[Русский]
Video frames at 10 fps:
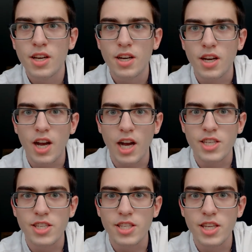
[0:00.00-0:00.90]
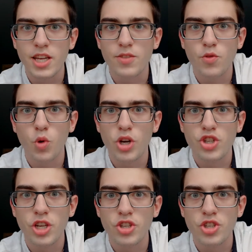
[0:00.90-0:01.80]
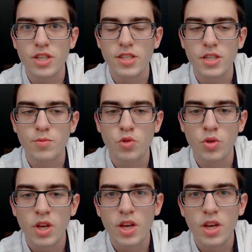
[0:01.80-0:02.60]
э, как сидеть в колледже один час 30 минут.